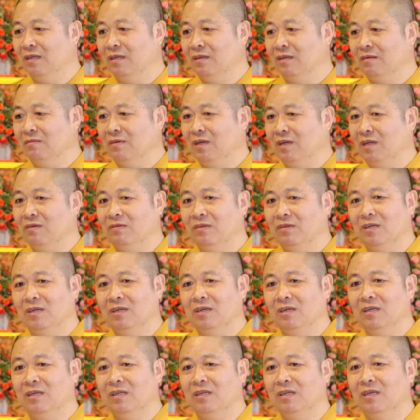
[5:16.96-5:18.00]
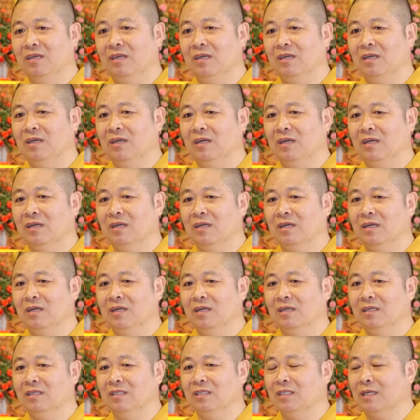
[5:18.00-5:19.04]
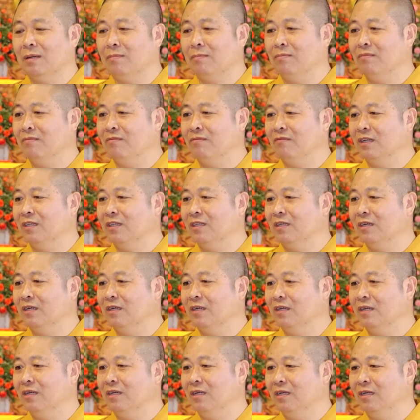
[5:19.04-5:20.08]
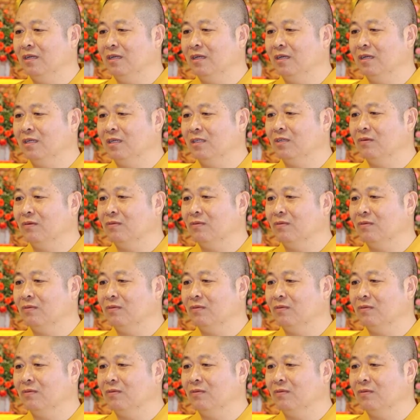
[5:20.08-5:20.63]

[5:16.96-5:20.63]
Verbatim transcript: và đồng thời đi à, chăm và tưới, trồng